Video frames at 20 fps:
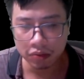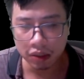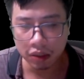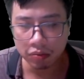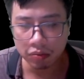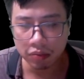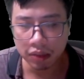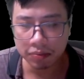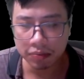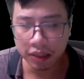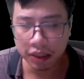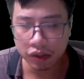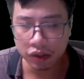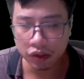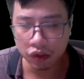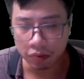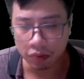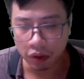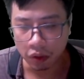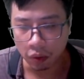Huyết mang
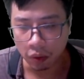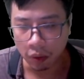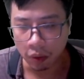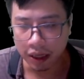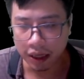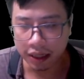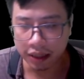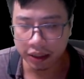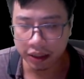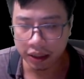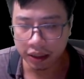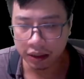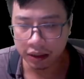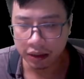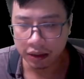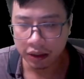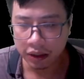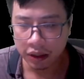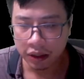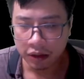kinh thiên gào thét trực
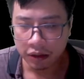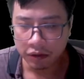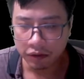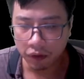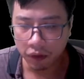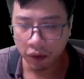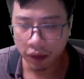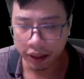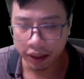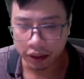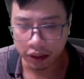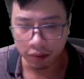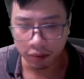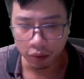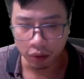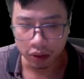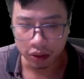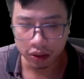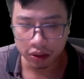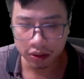tiếp điểm lên mi tâm
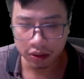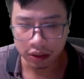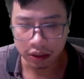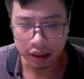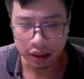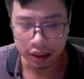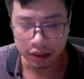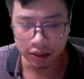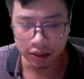của Vương Lâm.